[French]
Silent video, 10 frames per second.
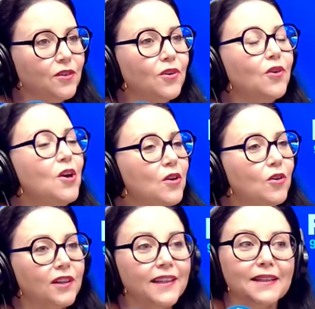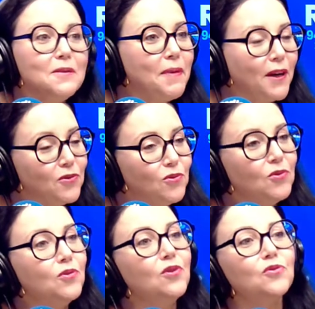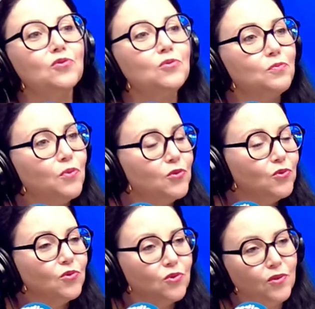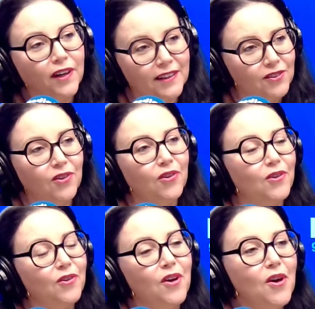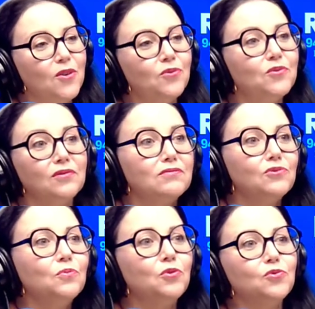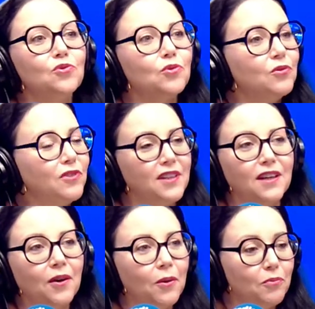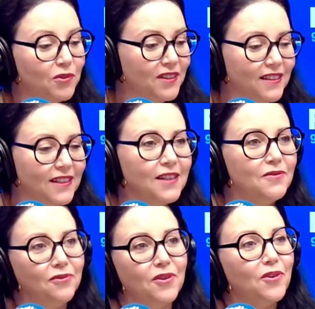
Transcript: Euh, rien n'est perdu, tout peut toujours être, euh, tout, peut toujours devenir positif.